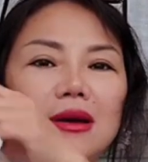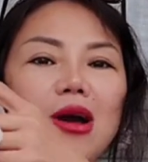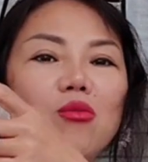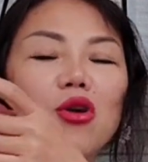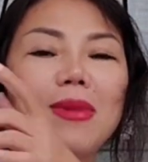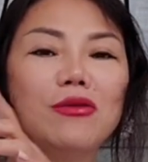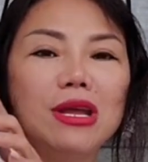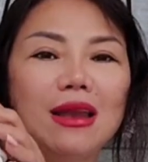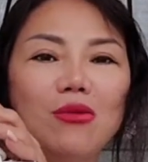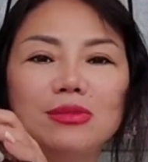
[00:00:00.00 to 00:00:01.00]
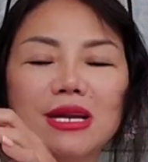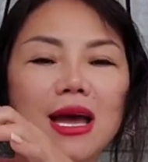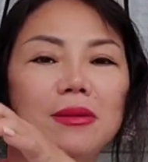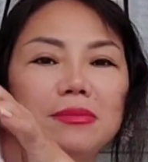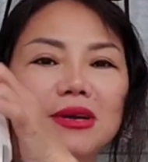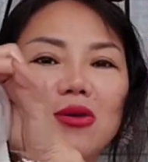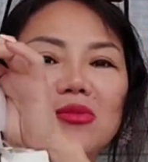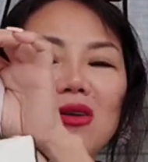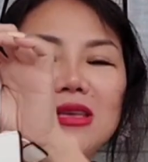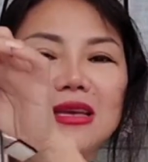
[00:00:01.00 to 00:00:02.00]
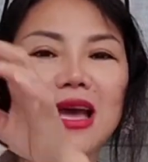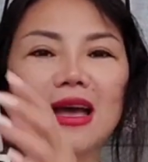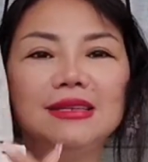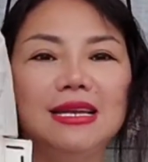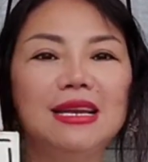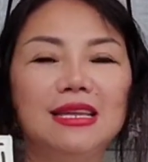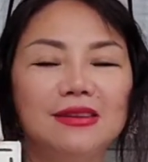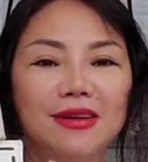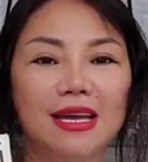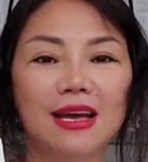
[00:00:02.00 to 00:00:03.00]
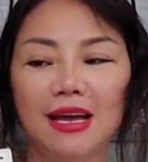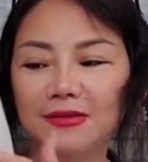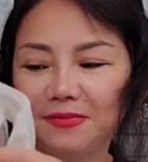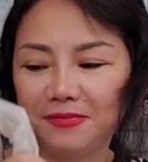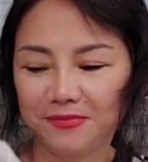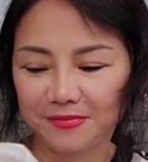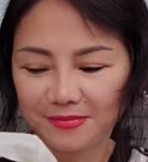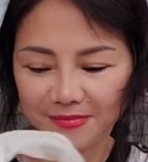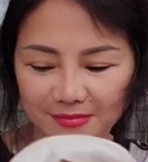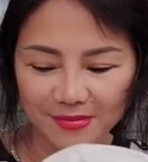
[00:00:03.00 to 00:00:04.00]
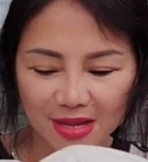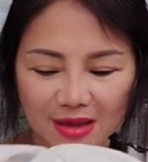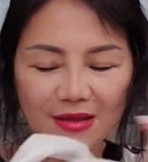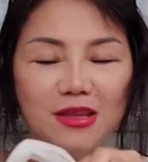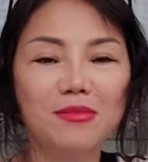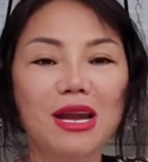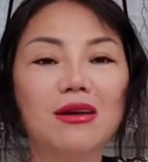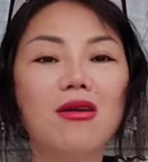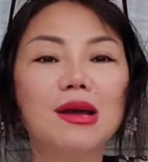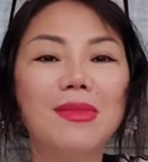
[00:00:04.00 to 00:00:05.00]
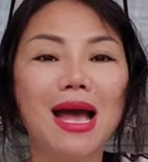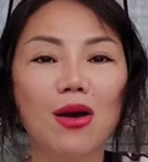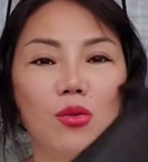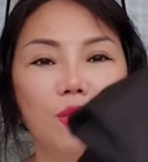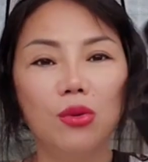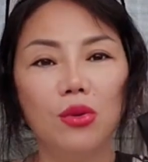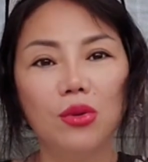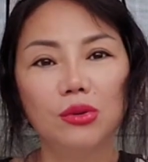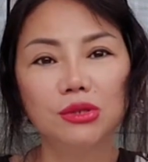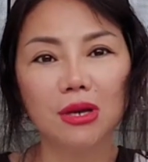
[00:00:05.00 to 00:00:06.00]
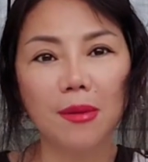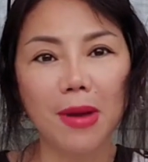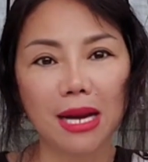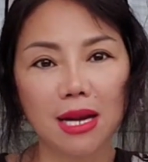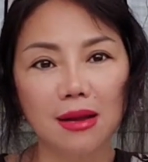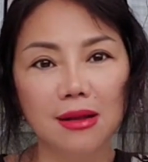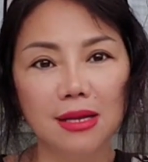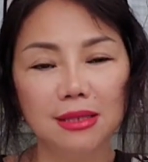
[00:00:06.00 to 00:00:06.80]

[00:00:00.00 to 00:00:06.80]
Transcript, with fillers: không có bao ni lông ráp không có gì cả chỉ là như vậy ha nhưng mà nó có cái bao cho các bạn đựng